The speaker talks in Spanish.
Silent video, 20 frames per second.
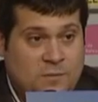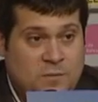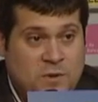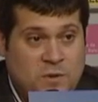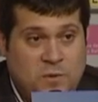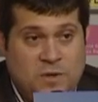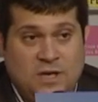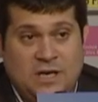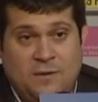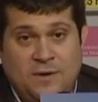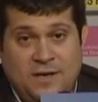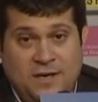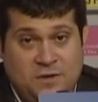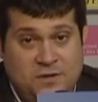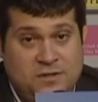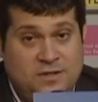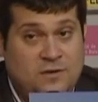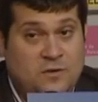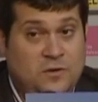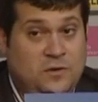Borja Valero,
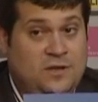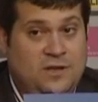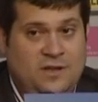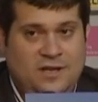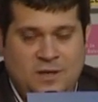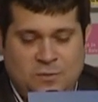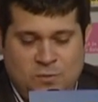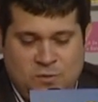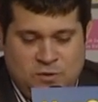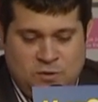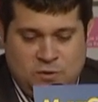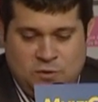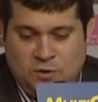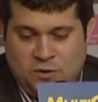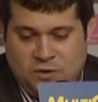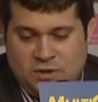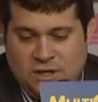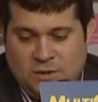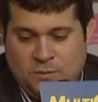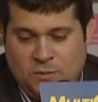si no entendéis
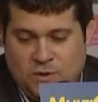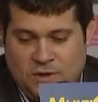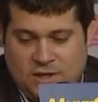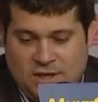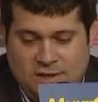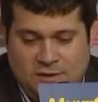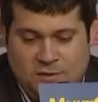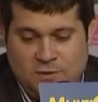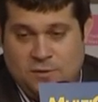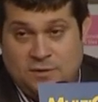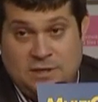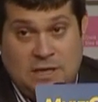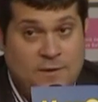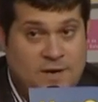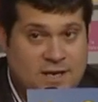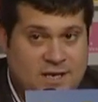vosotros por qué no estaba